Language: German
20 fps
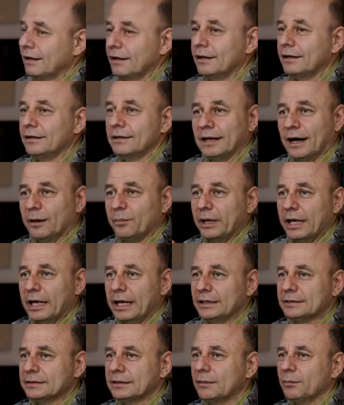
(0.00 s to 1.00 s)
Ich habe
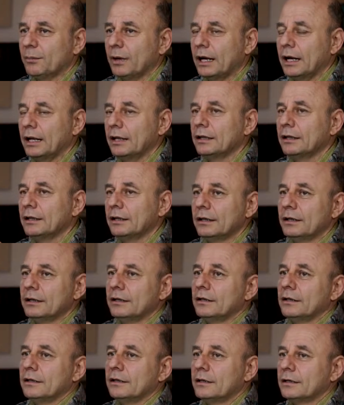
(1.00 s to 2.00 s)
erst einmal
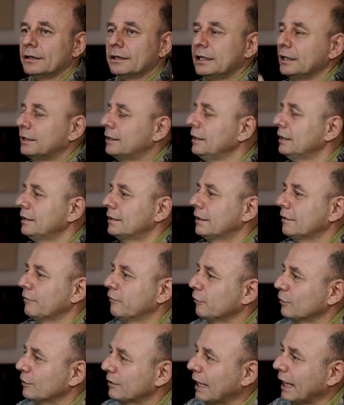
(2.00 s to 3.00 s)
äh, Gedichte
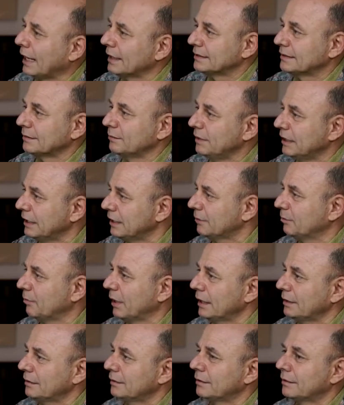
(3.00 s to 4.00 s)
von Nazım
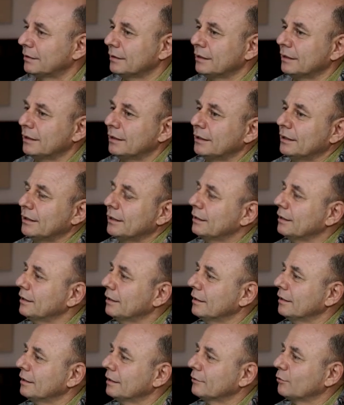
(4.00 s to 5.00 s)
Hikmet
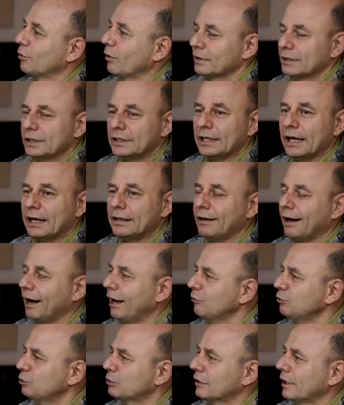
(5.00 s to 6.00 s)
äh, dort in eine
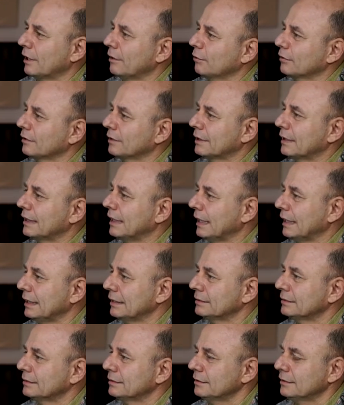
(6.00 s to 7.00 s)
Ausstellung
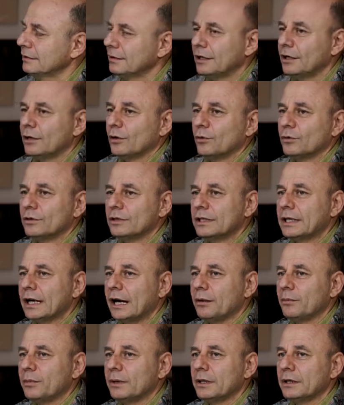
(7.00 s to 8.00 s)
gelesen und ich
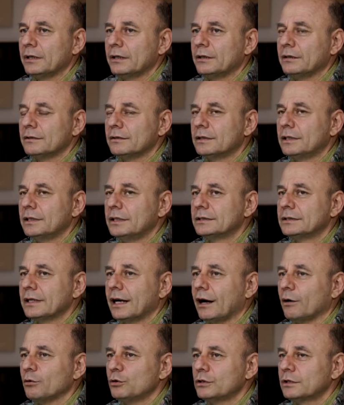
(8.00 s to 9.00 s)
habe,
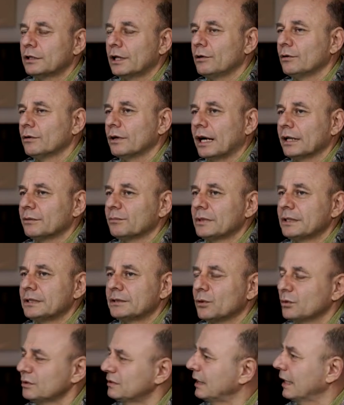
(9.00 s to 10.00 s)
diese Ausstellung hat mich
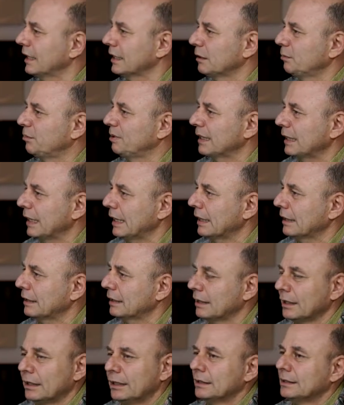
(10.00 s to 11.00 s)
so sehr geprägt,
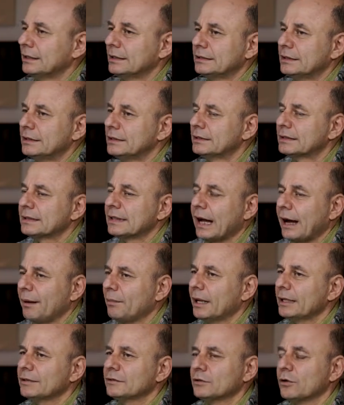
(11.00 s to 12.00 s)
das hieß
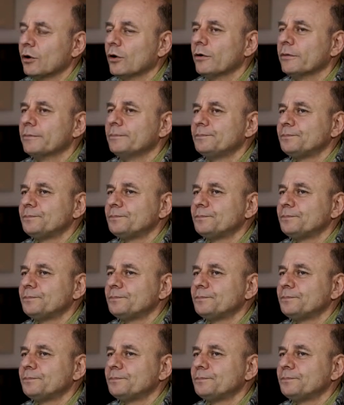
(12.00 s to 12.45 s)
damals noch,